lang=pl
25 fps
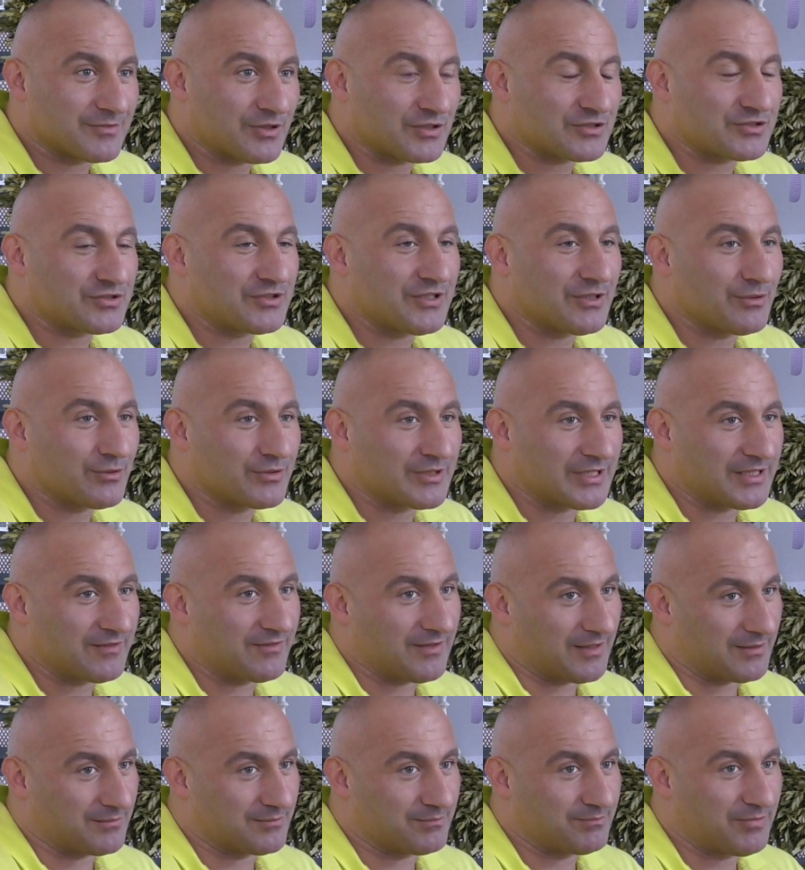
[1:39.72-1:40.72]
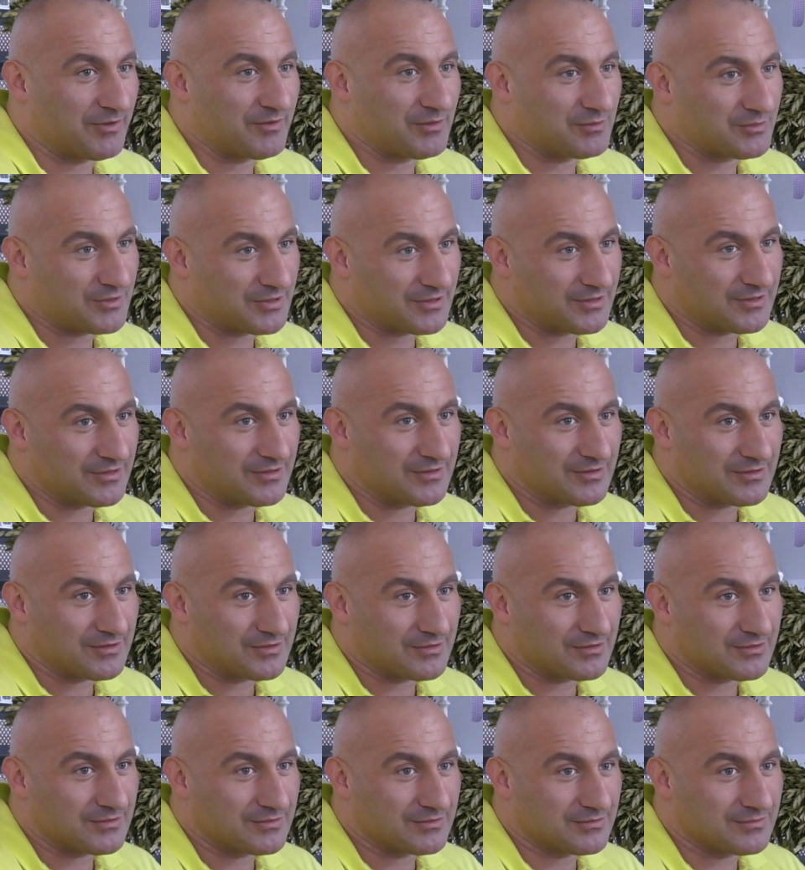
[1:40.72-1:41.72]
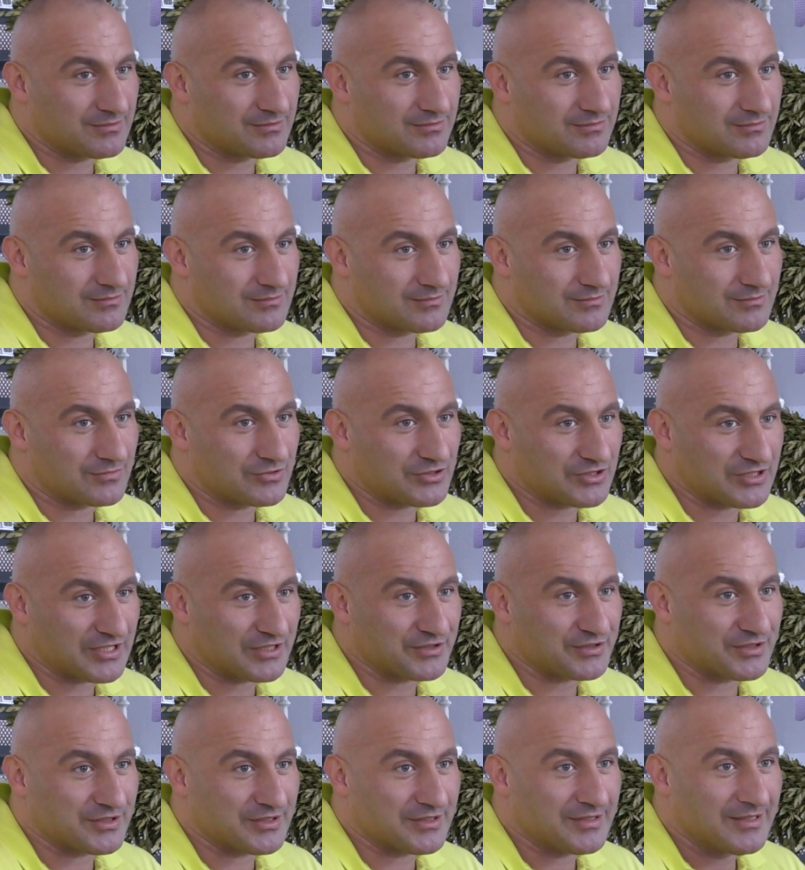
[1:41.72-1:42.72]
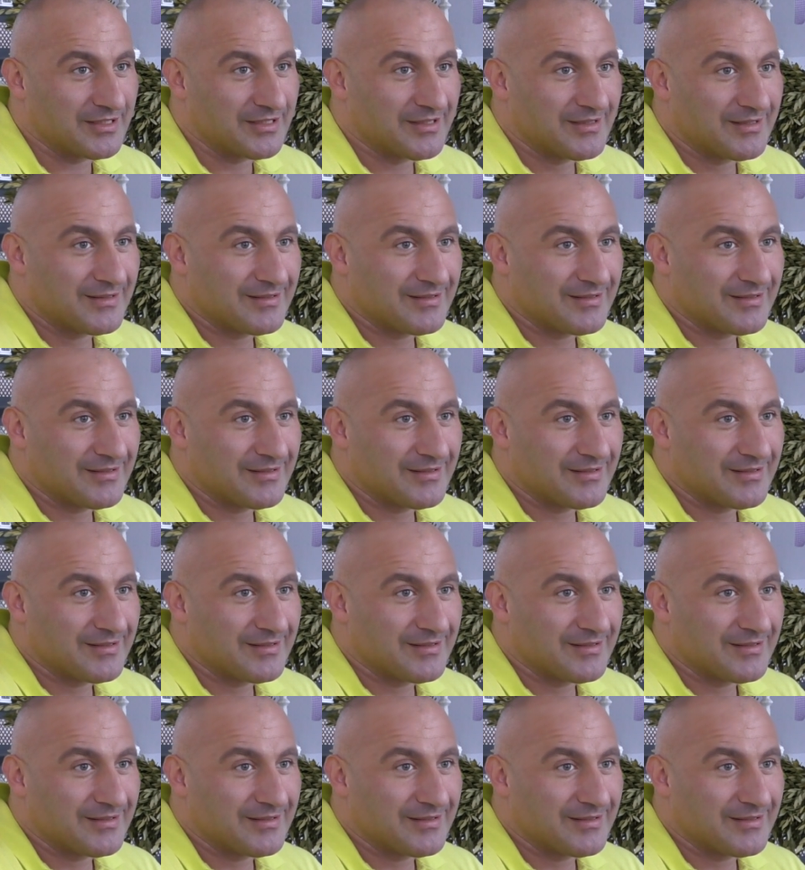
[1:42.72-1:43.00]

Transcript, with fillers: choć nie ukrywam, powiem to szczerze,